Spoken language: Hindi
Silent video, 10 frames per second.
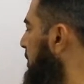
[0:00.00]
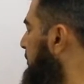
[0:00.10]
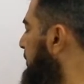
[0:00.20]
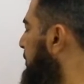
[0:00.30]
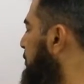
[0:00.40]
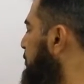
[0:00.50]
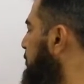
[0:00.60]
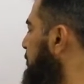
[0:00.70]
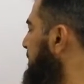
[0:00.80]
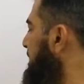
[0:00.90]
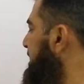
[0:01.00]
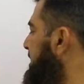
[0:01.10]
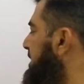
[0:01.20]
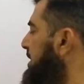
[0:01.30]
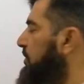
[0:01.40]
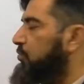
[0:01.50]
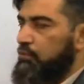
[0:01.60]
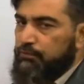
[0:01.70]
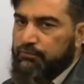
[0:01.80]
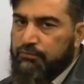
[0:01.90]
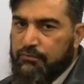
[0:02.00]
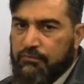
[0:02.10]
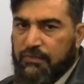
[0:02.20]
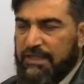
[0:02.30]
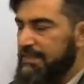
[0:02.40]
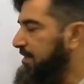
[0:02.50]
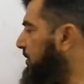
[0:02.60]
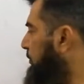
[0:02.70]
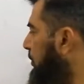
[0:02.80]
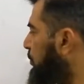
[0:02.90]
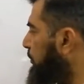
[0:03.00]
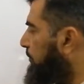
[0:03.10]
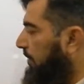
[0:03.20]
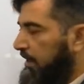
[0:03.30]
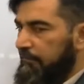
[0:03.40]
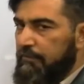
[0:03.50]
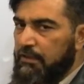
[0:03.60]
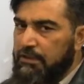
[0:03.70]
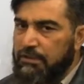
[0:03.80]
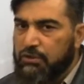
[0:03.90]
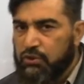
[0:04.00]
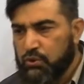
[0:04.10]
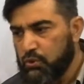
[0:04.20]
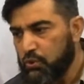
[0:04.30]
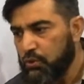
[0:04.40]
इक्वल टू ज़ीरो इज़ इक्वल टू फाइव सो